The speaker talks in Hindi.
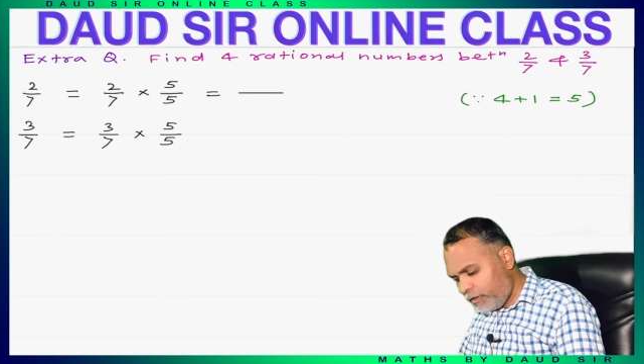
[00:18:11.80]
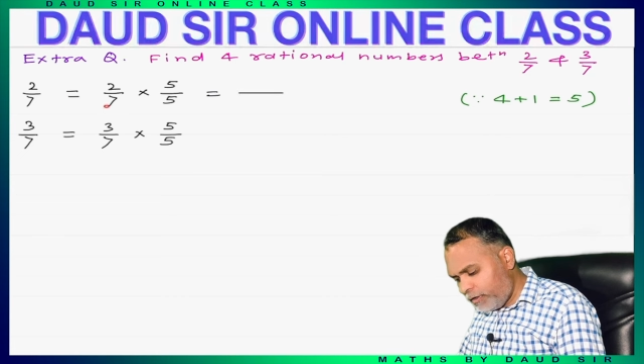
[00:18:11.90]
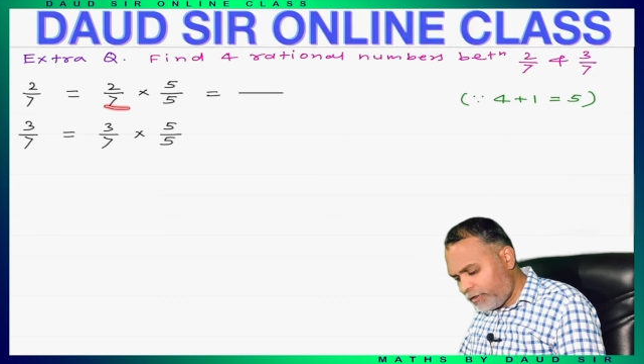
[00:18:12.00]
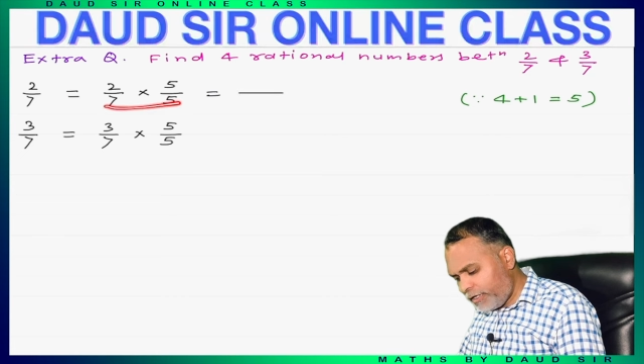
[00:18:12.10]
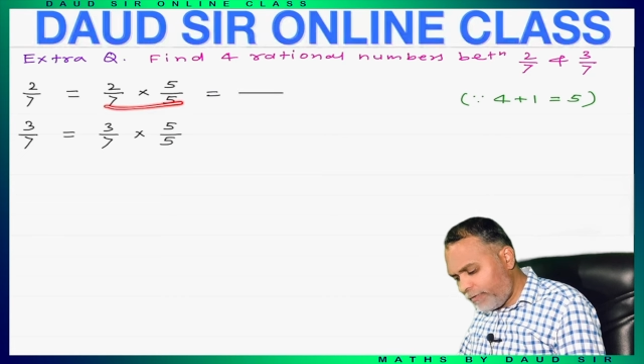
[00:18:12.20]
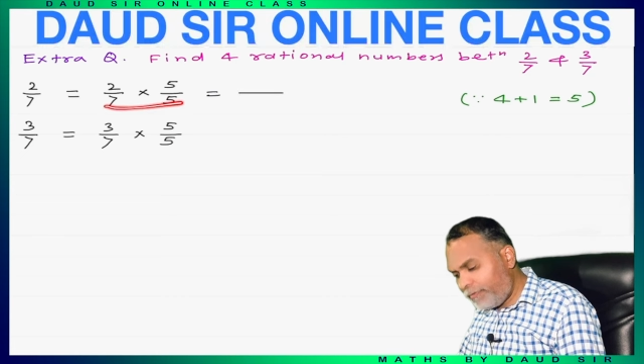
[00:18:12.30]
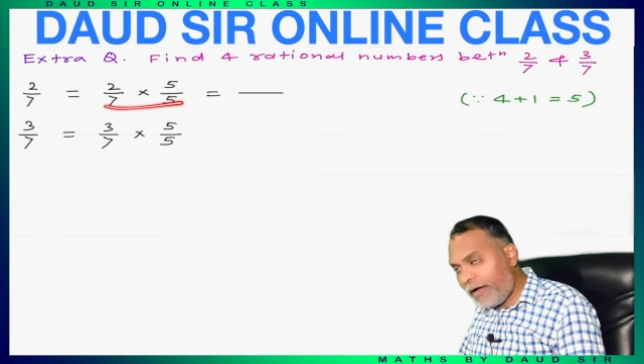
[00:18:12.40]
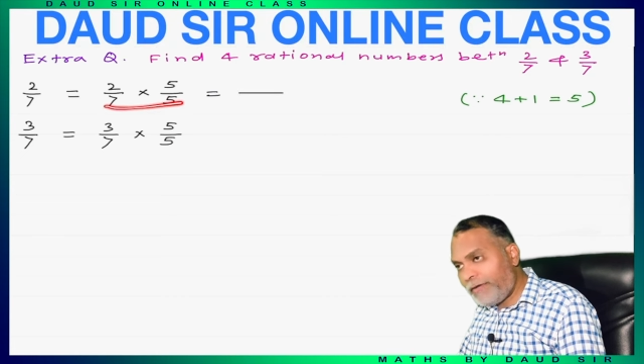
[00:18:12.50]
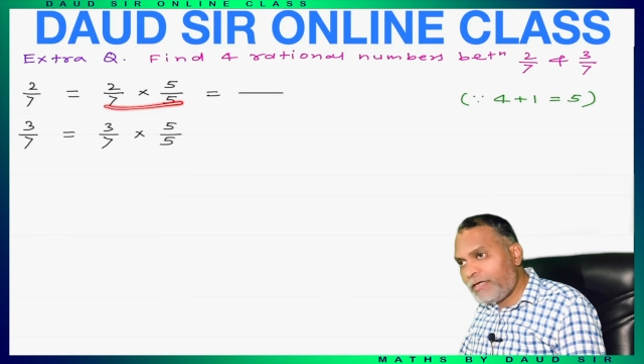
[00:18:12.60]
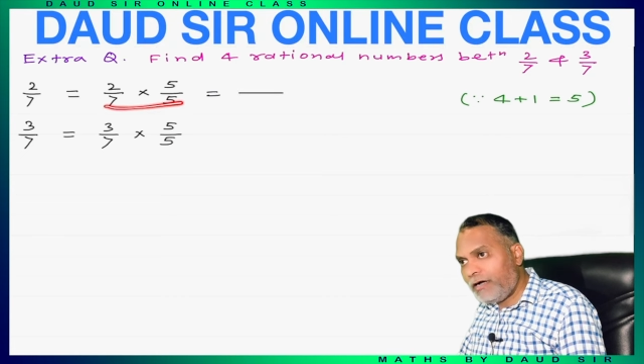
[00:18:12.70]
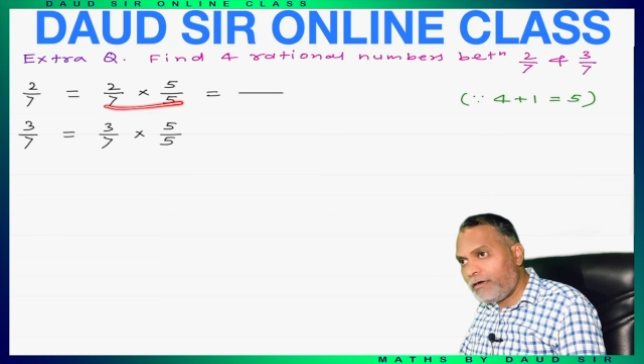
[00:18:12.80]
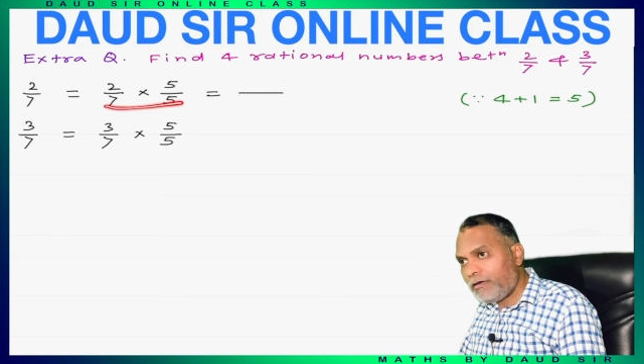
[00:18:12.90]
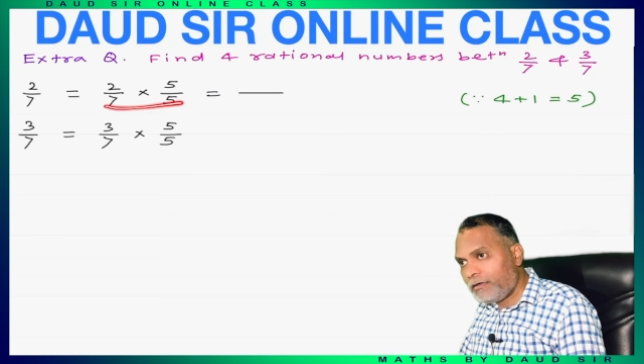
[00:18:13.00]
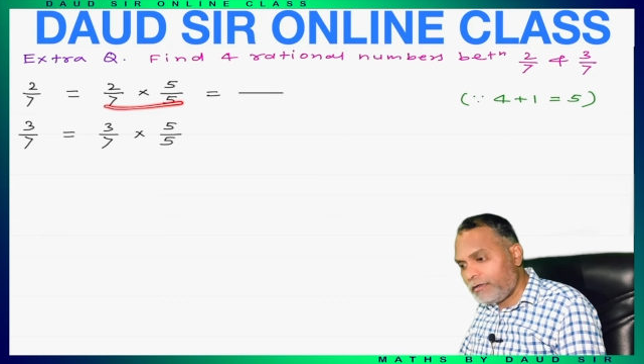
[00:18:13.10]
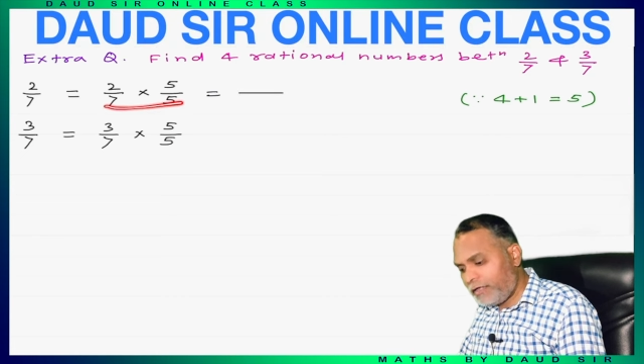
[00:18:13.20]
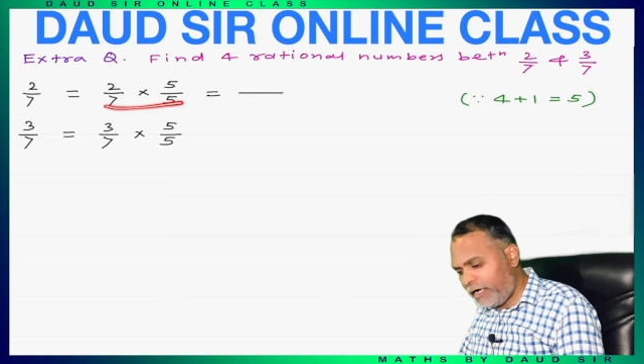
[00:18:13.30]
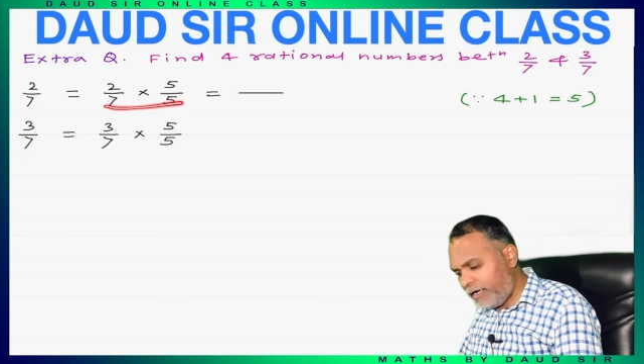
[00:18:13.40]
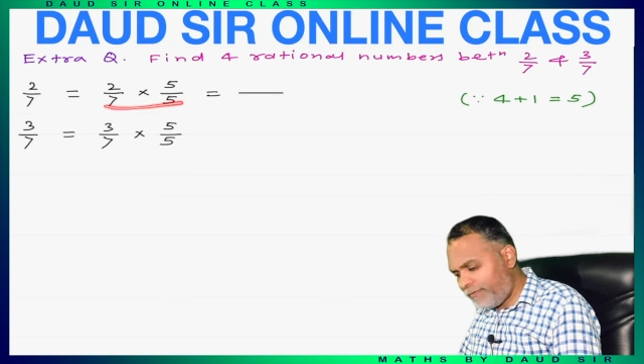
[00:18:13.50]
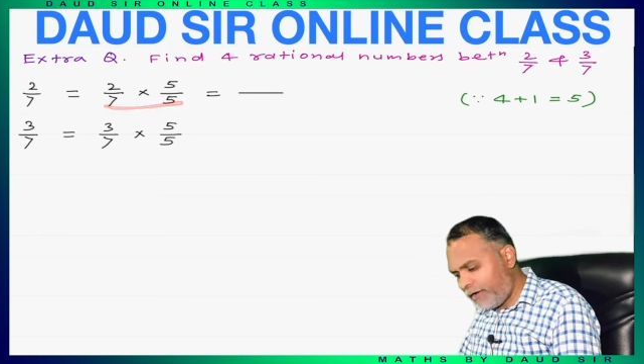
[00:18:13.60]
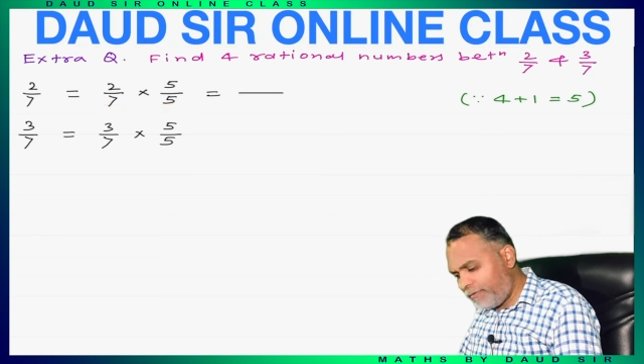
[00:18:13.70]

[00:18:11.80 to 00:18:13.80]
सेवन फाइव जा थर्टी फाइव